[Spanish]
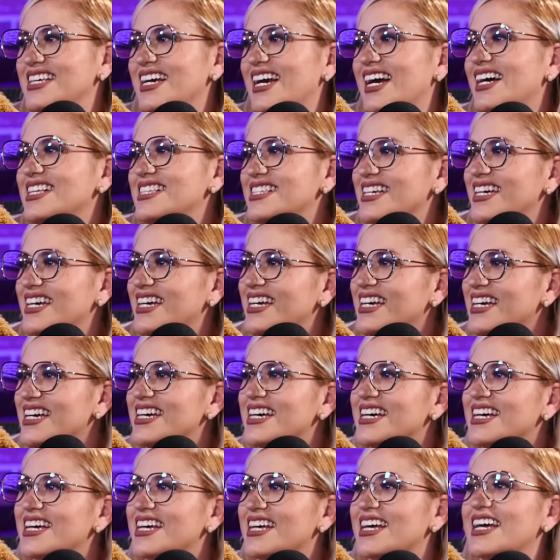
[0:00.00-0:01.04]
casi, casi.
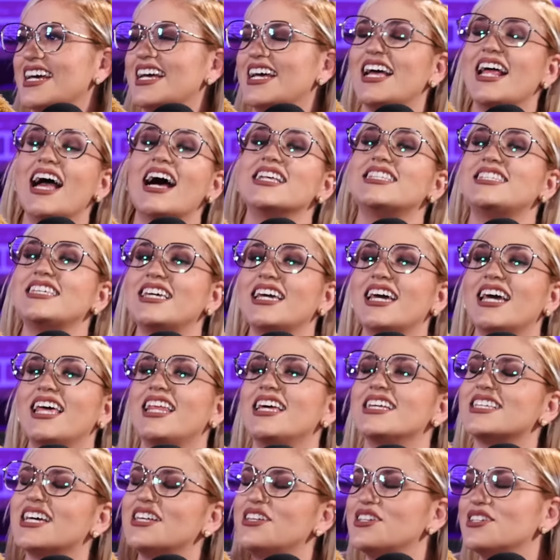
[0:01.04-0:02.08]
Eh, así
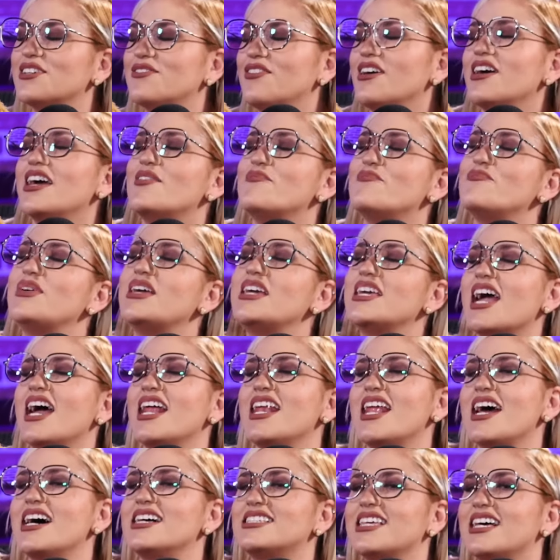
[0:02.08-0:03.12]
él echándose
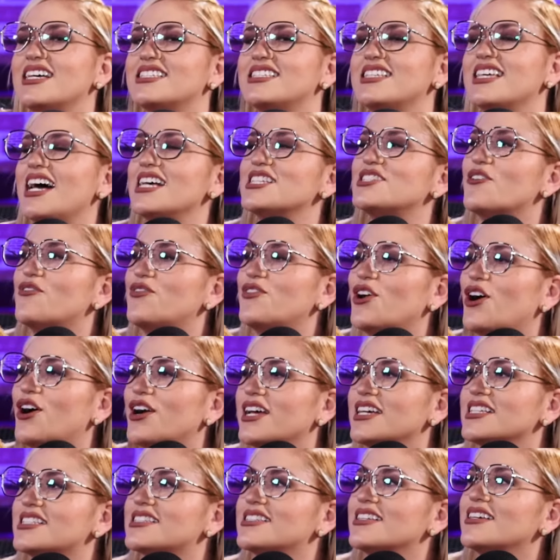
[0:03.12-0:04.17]
Villanazasazo. Flores.
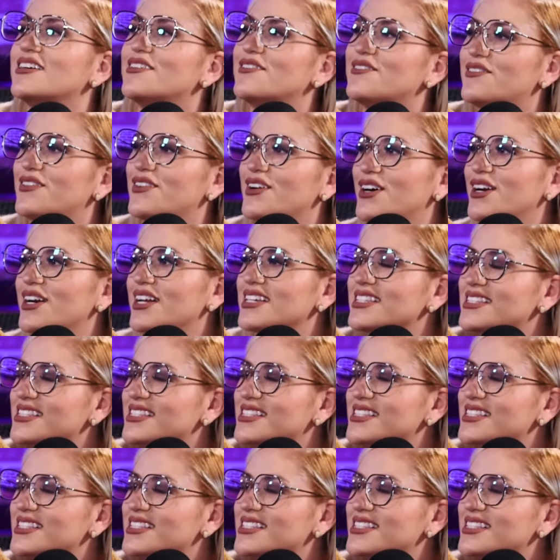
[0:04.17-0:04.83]
Porque si voy a hacer